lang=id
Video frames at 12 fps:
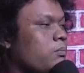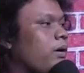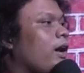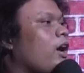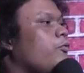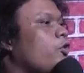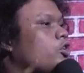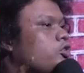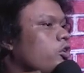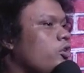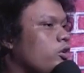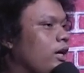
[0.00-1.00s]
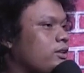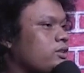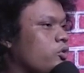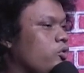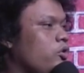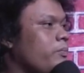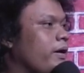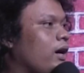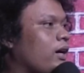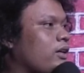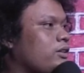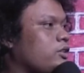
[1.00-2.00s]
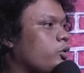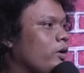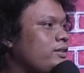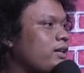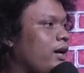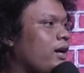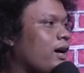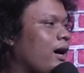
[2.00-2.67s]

Mereka foto loh di atas gunung megang kertas tulisannya